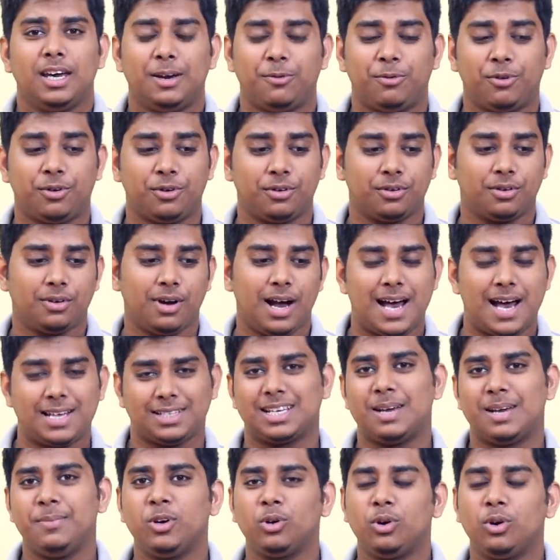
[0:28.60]
এবং
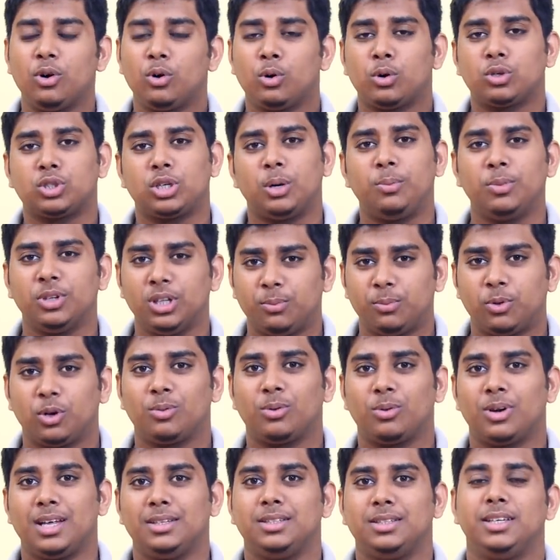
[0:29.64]
আজকে আমি কোনো নোট সম্বন্ধে
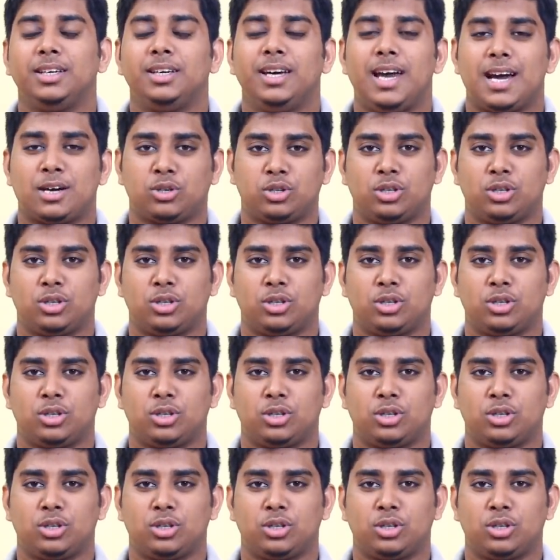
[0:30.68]
বলবো না যে